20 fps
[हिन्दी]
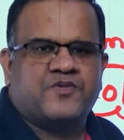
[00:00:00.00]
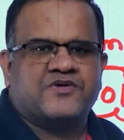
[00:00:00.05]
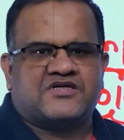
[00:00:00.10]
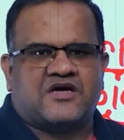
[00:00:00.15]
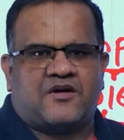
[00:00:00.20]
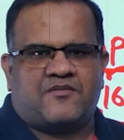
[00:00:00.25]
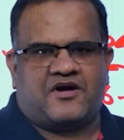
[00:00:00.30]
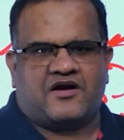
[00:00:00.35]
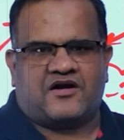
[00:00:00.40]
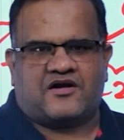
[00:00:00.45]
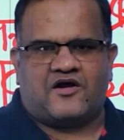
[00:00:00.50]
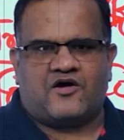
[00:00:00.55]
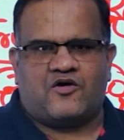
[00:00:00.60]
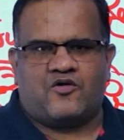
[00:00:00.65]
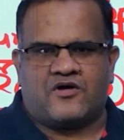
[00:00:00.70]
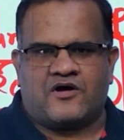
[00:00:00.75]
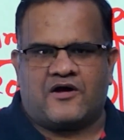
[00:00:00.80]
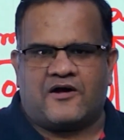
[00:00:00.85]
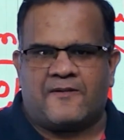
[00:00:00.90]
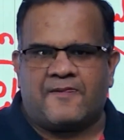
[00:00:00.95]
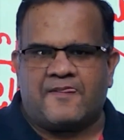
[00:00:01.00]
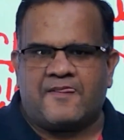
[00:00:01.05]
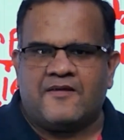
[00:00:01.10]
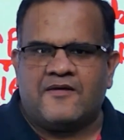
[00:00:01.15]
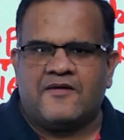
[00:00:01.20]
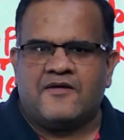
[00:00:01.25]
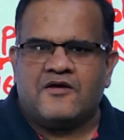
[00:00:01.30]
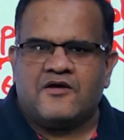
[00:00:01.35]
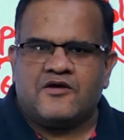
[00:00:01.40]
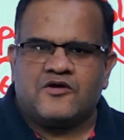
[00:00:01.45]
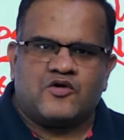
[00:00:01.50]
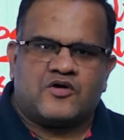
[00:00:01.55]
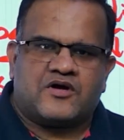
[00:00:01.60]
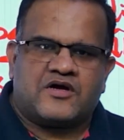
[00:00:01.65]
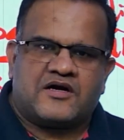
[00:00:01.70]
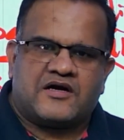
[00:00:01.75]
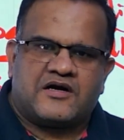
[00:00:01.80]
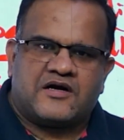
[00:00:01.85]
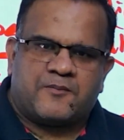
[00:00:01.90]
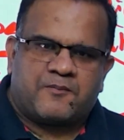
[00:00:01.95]
से सामने रखना होगा क्योंकि
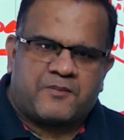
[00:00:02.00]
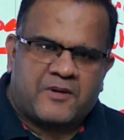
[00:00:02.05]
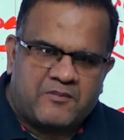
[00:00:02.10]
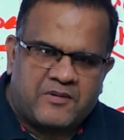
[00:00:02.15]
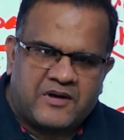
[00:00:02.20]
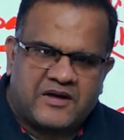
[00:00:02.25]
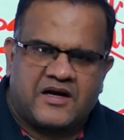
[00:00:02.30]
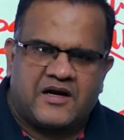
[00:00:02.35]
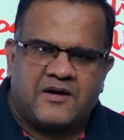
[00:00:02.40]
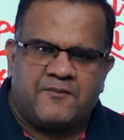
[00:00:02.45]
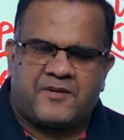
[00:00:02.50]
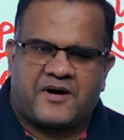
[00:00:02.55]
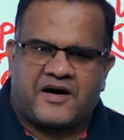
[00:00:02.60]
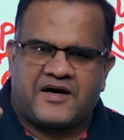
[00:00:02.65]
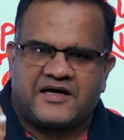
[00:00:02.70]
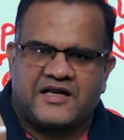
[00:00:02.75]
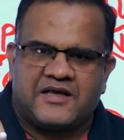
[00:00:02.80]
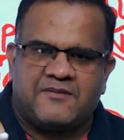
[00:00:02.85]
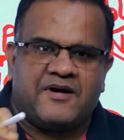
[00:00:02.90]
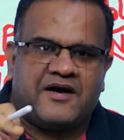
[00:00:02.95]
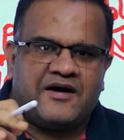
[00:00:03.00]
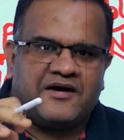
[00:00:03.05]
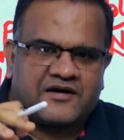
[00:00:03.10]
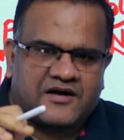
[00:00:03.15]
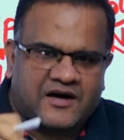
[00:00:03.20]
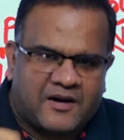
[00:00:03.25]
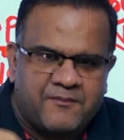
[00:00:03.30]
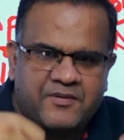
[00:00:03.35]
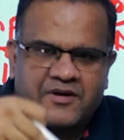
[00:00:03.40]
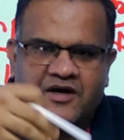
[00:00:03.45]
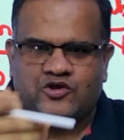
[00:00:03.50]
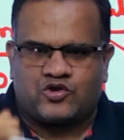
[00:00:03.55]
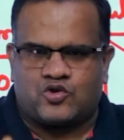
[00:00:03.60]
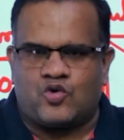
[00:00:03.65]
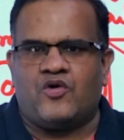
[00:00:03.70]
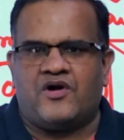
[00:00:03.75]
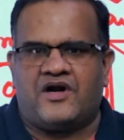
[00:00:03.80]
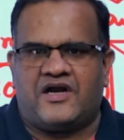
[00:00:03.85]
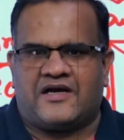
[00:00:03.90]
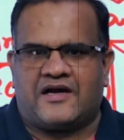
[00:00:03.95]
रिपब्लिकन पार्टी में ट्रंप का
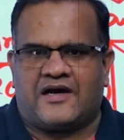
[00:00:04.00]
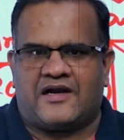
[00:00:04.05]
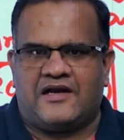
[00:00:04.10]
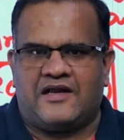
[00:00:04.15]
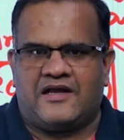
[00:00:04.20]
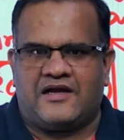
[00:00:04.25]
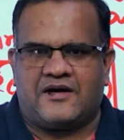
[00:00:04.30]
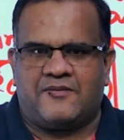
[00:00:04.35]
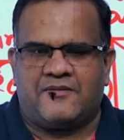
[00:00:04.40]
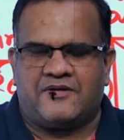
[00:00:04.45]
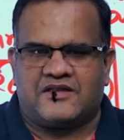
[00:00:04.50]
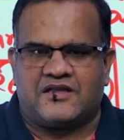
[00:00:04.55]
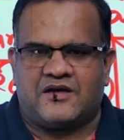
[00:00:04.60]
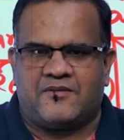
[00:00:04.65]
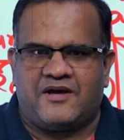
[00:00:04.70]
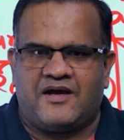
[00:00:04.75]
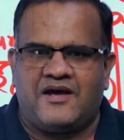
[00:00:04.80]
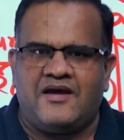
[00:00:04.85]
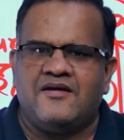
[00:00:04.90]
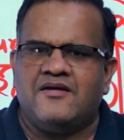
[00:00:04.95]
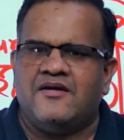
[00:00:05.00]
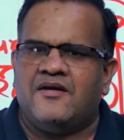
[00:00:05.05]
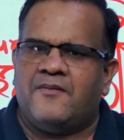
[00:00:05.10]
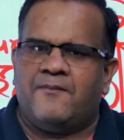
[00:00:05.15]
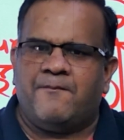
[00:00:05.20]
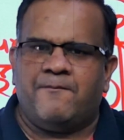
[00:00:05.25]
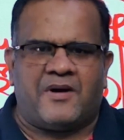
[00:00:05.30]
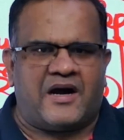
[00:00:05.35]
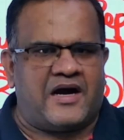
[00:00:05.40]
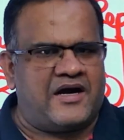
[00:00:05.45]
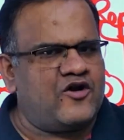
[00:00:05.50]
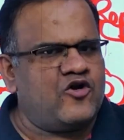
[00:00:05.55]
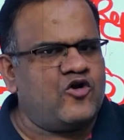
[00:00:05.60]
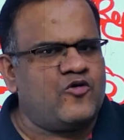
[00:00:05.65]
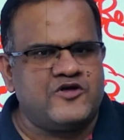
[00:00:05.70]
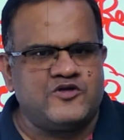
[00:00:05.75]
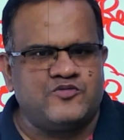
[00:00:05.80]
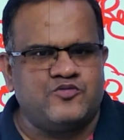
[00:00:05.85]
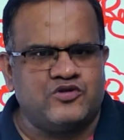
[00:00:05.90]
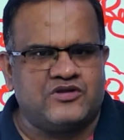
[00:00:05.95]
तोड़ निकालने का मतलब है बाइडन को
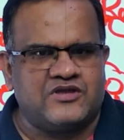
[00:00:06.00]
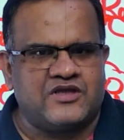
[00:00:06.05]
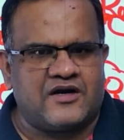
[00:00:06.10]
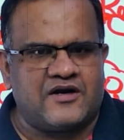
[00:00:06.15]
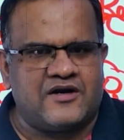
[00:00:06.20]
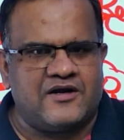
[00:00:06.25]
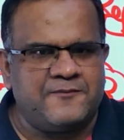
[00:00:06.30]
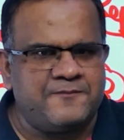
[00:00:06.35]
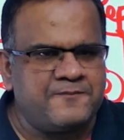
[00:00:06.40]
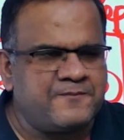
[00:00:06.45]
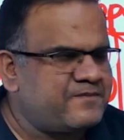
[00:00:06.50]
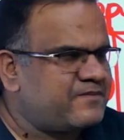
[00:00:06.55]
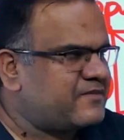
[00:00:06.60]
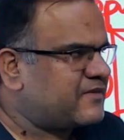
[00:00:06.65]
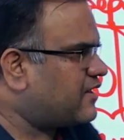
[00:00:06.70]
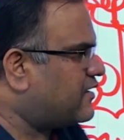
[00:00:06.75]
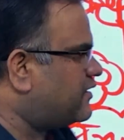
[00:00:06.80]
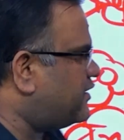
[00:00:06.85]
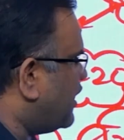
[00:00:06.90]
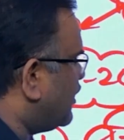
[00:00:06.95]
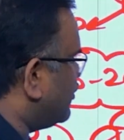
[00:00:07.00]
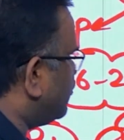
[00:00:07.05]
मजबूत करना या